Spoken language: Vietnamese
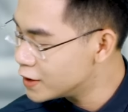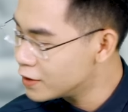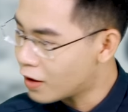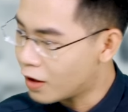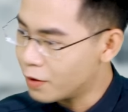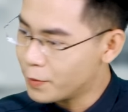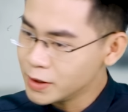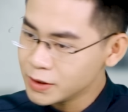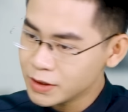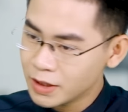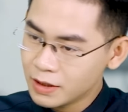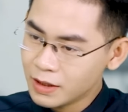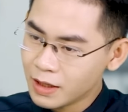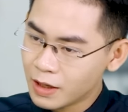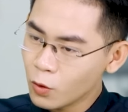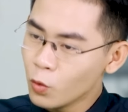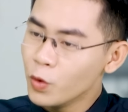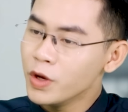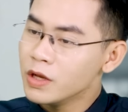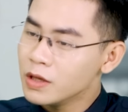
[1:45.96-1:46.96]
xin hỏi bác sĩ là
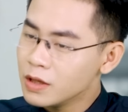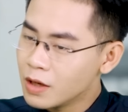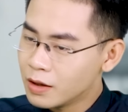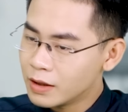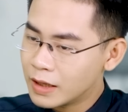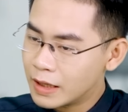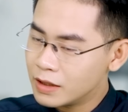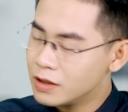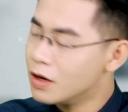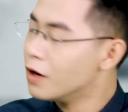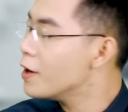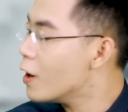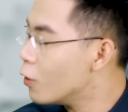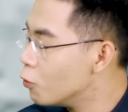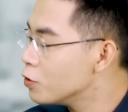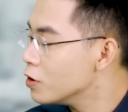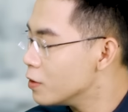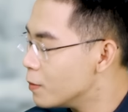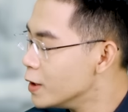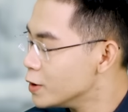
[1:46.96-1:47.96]
nguyên nhân này do
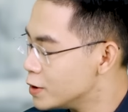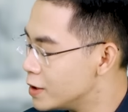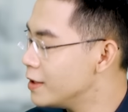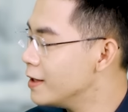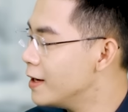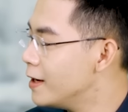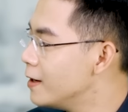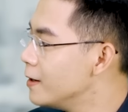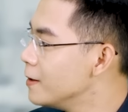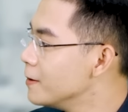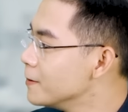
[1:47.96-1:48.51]
đâu thưa bác sĩ Nghi?